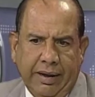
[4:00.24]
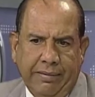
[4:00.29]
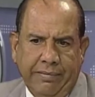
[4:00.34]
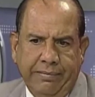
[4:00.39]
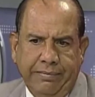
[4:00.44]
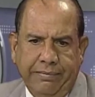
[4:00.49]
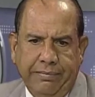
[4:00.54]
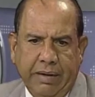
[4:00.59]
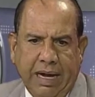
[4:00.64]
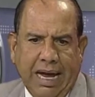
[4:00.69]
mm,
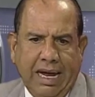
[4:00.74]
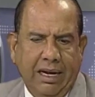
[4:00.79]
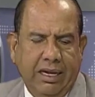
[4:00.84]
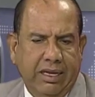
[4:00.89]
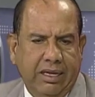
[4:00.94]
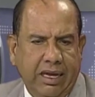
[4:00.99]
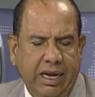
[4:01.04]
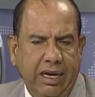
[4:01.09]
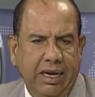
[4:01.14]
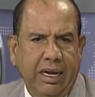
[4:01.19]

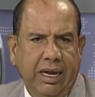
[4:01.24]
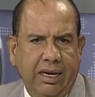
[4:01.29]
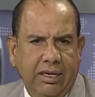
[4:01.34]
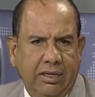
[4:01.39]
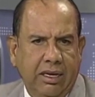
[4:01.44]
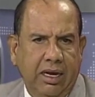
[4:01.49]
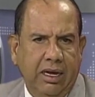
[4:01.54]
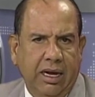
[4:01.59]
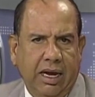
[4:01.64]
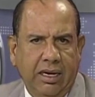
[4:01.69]

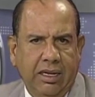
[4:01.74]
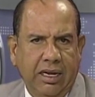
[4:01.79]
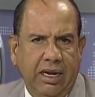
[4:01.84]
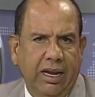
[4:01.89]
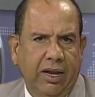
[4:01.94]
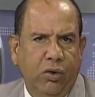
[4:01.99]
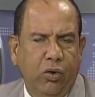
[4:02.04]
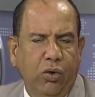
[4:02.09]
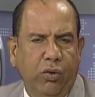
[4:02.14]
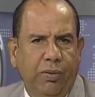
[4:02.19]
arterias, eh,
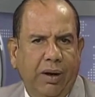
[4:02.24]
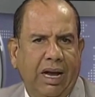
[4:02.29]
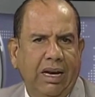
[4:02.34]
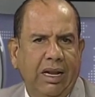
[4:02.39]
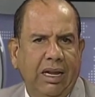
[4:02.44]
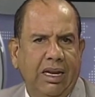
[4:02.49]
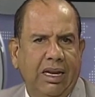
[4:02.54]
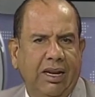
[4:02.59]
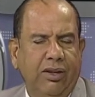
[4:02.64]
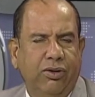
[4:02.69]
arterias
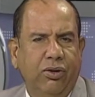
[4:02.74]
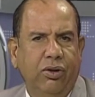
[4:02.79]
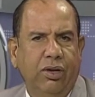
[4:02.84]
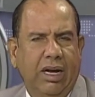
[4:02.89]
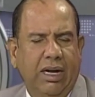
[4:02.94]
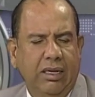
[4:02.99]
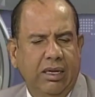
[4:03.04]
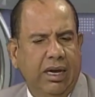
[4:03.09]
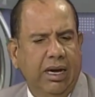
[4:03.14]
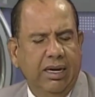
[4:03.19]
urbanas de la
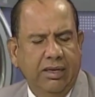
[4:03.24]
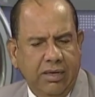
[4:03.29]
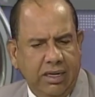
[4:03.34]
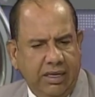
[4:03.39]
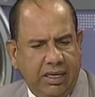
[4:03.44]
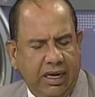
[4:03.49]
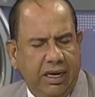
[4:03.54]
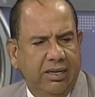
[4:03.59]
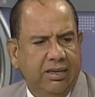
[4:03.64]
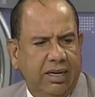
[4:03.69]
ciudad, es
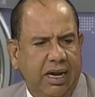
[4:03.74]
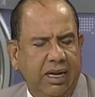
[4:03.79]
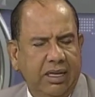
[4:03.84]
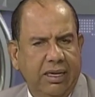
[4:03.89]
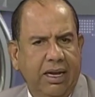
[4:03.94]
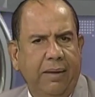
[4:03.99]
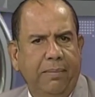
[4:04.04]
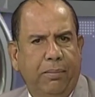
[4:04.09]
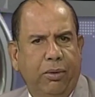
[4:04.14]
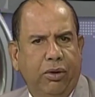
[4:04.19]

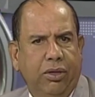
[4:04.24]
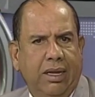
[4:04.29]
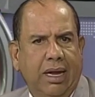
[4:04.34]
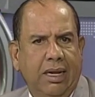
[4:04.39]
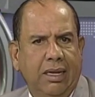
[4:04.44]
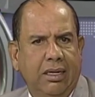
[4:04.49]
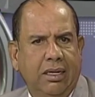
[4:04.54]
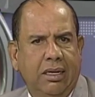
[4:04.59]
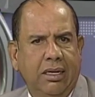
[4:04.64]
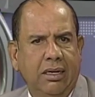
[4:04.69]
interesante, es
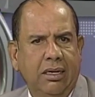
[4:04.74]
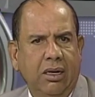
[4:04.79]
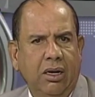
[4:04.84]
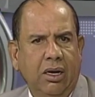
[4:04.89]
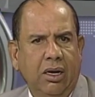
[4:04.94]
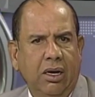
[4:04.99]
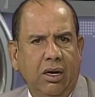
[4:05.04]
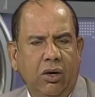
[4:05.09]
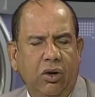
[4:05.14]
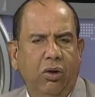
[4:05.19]
importante.
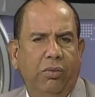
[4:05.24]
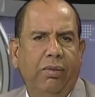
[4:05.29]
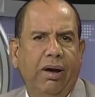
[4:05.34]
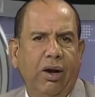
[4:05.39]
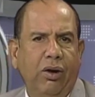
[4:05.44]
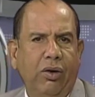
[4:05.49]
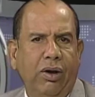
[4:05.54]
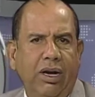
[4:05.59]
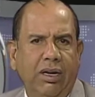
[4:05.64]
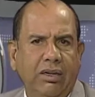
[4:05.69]
Claro que sí. Lo
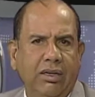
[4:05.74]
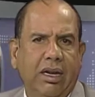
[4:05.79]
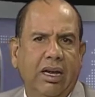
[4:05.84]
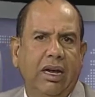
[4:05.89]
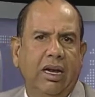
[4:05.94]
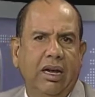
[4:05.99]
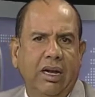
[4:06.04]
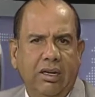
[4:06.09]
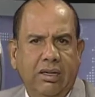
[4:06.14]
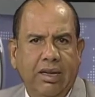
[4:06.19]
malo es
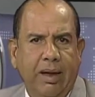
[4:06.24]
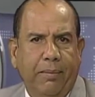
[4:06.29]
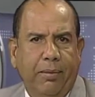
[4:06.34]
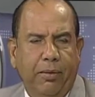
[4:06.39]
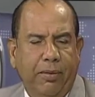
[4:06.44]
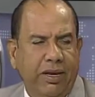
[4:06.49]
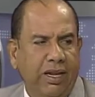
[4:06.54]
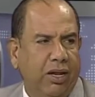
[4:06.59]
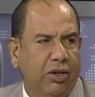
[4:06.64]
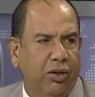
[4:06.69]
que se
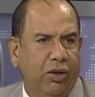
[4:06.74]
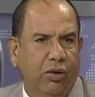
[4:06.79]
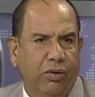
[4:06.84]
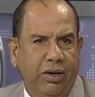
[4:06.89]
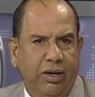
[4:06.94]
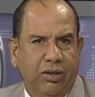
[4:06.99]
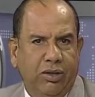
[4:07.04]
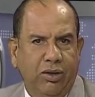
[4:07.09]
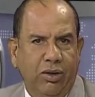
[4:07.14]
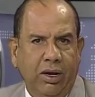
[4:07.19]
aprovecha todo
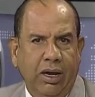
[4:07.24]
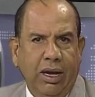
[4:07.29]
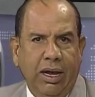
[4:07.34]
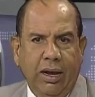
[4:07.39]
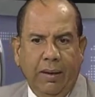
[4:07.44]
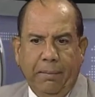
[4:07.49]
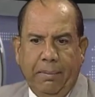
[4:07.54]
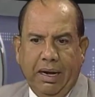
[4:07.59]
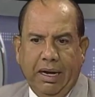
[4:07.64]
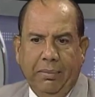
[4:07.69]
esto
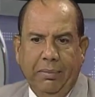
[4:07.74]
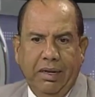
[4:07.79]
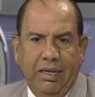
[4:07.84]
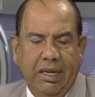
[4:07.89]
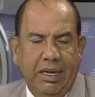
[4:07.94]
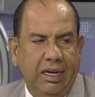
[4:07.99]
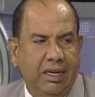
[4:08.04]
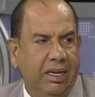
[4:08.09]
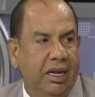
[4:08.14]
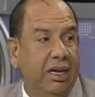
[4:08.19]
para
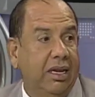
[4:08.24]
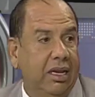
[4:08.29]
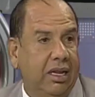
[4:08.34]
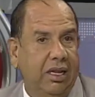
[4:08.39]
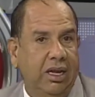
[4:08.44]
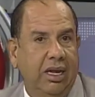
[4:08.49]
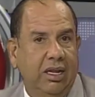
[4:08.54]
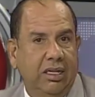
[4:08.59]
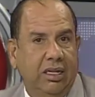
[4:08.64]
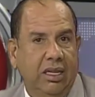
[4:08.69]
meter este
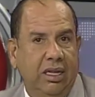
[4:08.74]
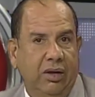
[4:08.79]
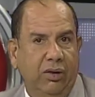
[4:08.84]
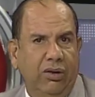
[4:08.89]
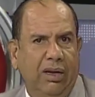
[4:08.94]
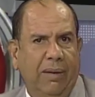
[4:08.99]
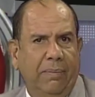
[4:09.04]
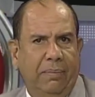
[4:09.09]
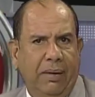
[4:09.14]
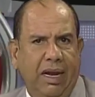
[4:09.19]
ingrediente de
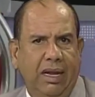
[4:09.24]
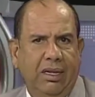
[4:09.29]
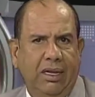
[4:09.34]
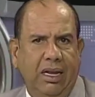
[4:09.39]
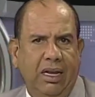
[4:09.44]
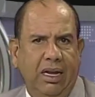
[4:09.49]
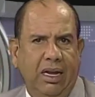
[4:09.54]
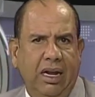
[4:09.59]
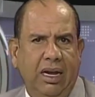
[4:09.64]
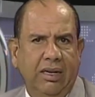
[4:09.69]
una planta
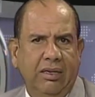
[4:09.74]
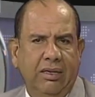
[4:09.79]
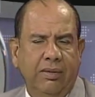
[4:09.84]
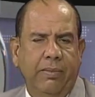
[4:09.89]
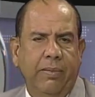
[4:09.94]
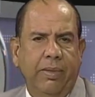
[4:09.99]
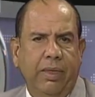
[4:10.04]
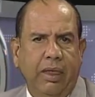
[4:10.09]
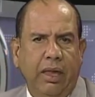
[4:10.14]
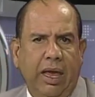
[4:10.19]
de gas
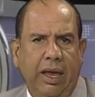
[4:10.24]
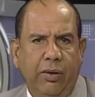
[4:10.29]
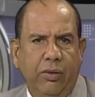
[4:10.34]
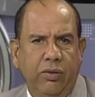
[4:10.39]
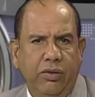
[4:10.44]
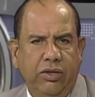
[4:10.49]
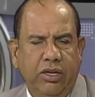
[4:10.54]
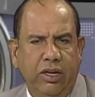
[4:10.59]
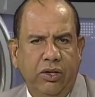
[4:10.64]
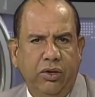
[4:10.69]
en
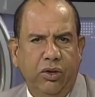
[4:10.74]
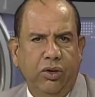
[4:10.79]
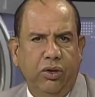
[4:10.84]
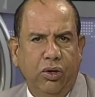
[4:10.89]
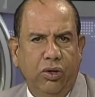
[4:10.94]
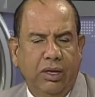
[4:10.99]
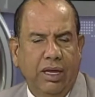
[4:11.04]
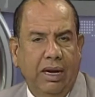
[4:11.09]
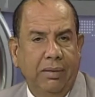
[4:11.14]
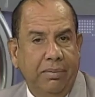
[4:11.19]
un sitio
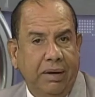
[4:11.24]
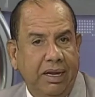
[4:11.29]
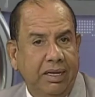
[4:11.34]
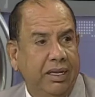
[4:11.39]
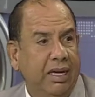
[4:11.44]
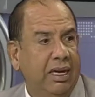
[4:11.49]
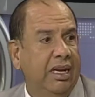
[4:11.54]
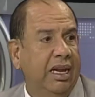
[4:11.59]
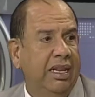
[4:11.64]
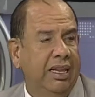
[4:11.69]

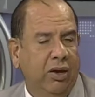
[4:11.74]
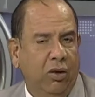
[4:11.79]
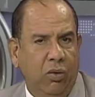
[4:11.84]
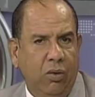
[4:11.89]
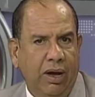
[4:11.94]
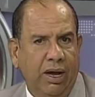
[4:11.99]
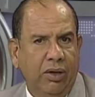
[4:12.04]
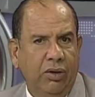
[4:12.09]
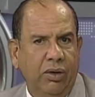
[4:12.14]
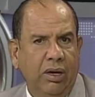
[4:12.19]
totalmente
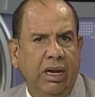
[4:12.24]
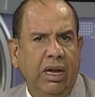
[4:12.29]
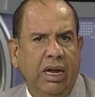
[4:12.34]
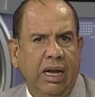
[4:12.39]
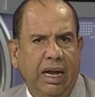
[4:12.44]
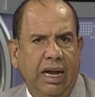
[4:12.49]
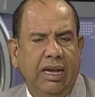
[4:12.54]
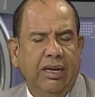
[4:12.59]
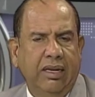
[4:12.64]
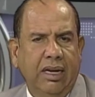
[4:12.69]
inadecuado.
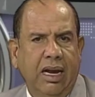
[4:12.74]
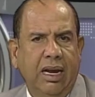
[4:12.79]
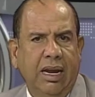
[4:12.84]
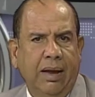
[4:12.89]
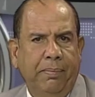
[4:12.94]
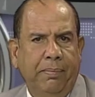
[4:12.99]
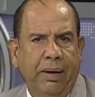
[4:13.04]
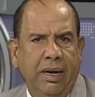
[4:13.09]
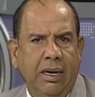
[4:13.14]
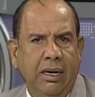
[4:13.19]
Esa es
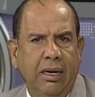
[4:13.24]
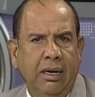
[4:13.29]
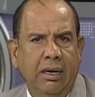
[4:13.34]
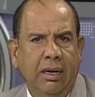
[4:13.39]
la pena.